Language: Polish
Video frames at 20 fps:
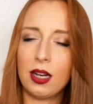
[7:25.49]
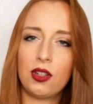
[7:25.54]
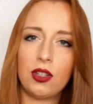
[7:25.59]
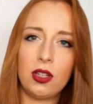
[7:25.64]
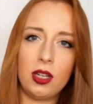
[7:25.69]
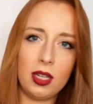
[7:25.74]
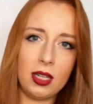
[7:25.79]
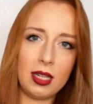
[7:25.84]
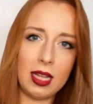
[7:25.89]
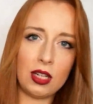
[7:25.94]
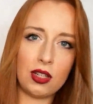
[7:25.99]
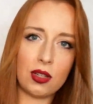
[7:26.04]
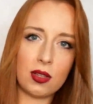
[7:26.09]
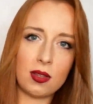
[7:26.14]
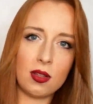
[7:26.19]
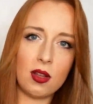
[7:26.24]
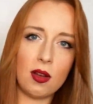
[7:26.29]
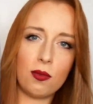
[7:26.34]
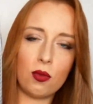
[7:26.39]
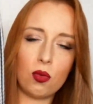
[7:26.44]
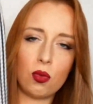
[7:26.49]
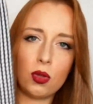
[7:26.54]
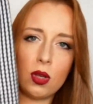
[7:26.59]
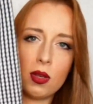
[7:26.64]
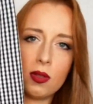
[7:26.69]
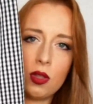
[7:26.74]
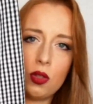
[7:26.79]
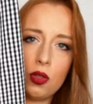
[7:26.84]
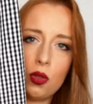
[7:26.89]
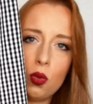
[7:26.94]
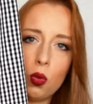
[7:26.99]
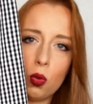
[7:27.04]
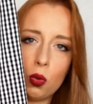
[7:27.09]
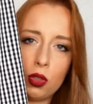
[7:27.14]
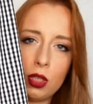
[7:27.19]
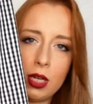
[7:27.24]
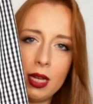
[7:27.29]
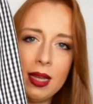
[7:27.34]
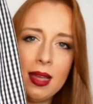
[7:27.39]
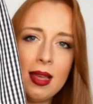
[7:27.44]
czyli też znowu dosyć
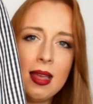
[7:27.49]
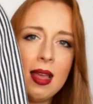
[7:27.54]
duży,